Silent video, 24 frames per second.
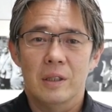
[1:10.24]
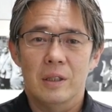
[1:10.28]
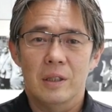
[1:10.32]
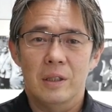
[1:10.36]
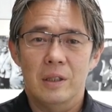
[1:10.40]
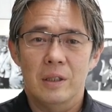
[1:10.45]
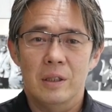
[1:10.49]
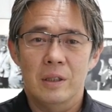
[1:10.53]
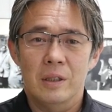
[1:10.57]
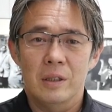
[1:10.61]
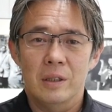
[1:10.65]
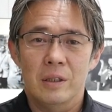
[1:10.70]

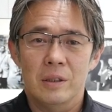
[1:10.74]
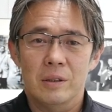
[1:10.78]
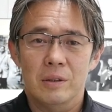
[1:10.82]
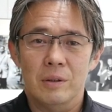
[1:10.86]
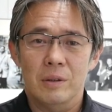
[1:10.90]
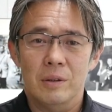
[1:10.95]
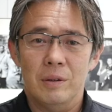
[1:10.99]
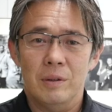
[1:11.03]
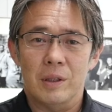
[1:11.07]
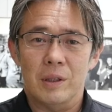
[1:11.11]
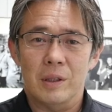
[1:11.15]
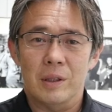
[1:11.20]
えー、それ
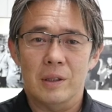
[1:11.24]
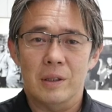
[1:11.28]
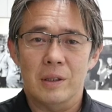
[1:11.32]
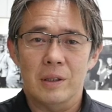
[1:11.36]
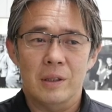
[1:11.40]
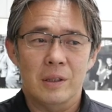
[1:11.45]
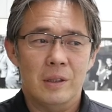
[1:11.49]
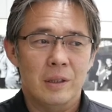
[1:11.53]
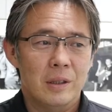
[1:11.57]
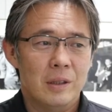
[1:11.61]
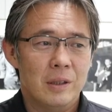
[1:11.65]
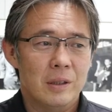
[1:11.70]
では、
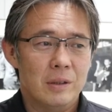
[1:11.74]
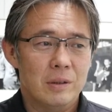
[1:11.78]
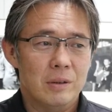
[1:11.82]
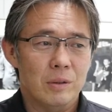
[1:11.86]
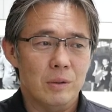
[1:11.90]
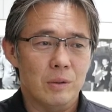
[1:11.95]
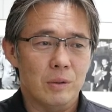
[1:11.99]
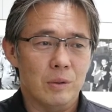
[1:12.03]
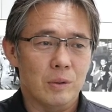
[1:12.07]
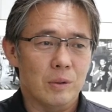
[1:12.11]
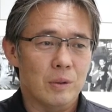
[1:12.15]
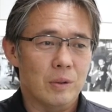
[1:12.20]
えー、ちょっ
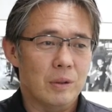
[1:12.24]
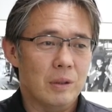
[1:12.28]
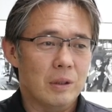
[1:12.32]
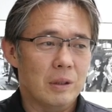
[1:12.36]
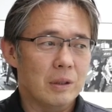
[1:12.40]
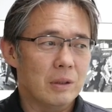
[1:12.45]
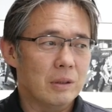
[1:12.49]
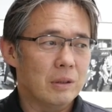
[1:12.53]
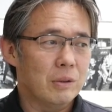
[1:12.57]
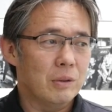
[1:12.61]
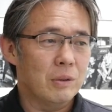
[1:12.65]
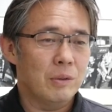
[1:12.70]
と
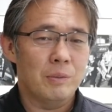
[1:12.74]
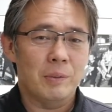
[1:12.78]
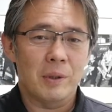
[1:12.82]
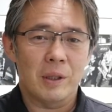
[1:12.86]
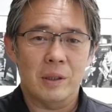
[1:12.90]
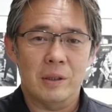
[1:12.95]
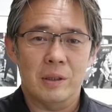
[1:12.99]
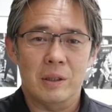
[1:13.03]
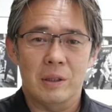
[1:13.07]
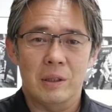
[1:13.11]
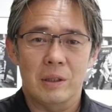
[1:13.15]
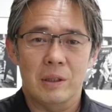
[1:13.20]
大まか
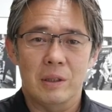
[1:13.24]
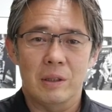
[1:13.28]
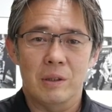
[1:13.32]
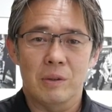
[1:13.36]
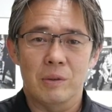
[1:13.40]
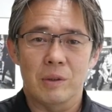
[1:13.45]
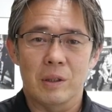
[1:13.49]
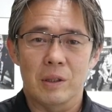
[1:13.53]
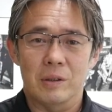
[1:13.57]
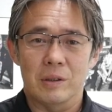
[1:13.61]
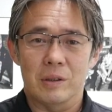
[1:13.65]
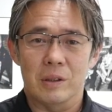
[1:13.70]
に今
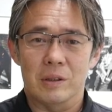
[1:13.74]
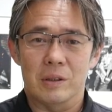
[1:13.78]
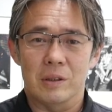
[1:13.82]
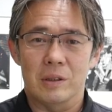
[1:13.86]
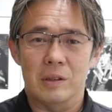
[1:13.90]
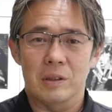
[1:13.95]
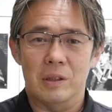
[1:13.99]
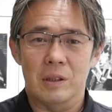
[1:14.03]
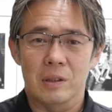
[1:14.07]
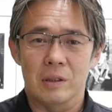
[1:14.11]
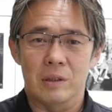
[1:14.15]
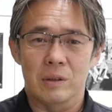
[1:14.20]
回の写真
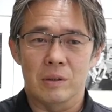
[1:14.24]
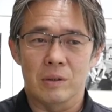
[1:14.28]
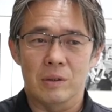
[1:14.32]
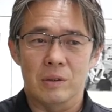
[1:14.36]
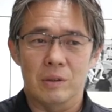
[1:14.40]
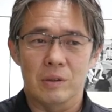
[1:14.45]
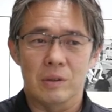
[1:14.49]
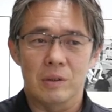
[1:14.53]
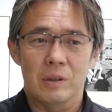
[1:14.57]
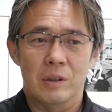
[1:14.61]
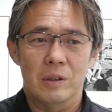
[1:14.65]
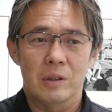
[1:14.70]
展
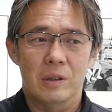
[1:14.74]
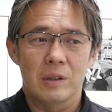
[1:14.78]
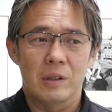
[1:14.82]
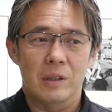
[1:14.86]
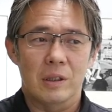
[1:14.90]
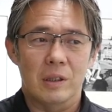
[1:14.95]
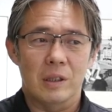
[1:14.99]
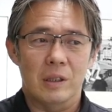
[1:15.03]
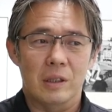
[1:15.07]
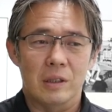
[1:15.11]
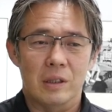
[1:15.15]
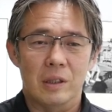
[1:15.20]
の、
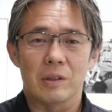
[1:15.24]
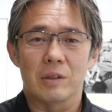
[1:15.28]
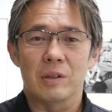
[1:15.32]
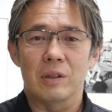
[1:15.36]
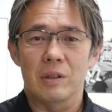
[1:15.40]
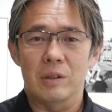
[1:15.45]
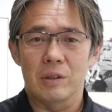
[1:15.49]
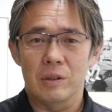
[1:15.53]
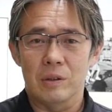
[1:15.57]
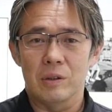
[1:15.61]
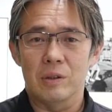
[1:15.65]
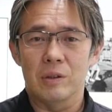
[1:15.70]
えー、作
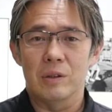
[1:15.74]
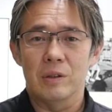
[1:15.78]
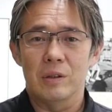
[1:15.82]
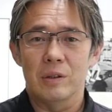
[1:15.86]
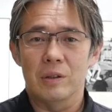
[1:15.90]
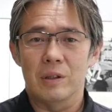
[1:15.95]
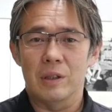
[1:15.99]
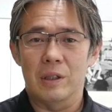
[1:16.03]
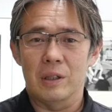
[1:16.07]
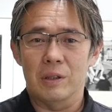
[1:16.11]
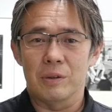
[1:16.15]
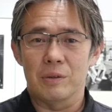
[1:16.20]
品を
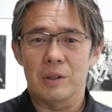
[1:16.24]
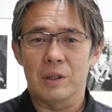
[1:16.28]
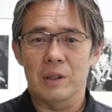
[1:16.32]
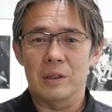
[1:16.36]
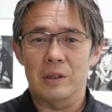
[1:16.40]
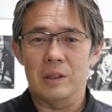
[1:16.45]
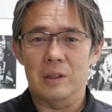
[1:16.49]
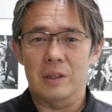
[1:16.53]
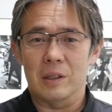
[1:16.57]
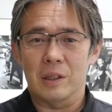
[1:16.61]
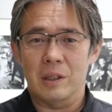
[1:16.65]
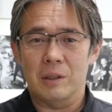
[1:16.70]
ご覧い
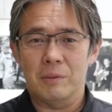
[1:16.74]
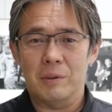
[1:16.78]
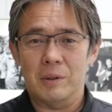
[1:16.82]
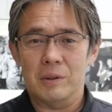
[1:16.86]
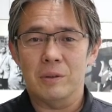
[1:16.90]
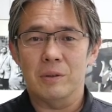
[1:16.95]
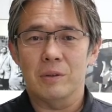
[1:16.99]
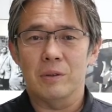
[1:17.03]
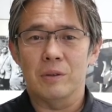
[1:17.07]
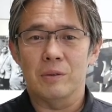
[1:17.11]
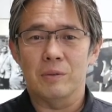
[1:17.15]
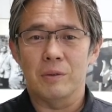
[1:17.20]
ただければと
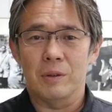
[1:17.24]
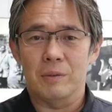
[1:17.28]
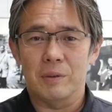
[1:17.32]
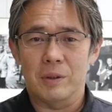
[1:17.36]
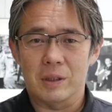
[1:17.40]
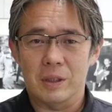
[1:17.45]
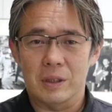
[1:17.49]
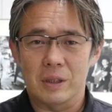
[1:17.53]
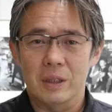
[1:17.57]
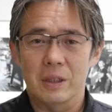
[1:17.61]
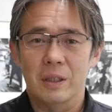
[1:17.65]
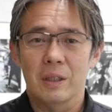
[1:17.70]
思いま
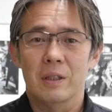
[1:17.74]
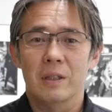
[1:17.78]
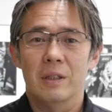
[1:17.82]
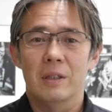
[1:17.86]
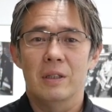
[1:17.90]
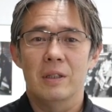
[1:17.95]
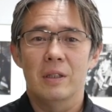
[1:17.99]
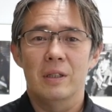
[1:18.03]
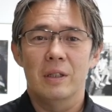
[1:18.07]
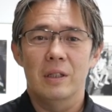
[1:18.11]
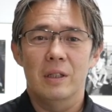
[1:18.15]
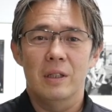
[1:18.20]
す。
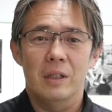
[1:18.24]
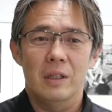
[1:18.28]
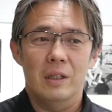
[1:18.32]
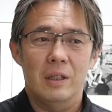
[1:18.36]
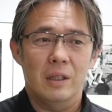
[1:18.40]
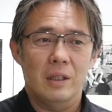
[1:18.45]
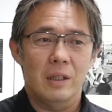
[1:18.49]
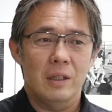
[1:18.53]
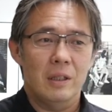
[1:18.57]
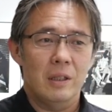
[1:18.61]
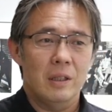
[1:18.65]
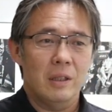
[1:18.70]

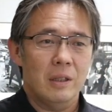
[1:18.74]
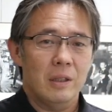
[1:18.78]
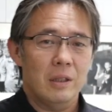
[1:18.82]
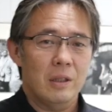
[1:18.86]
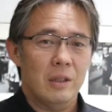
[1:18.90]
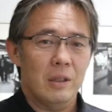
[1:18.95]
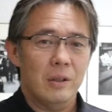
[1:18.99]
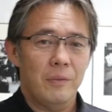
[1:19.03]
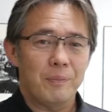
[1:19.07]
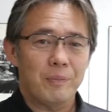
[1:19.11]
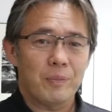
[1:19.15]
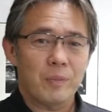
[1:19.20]

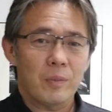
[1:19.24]
えー、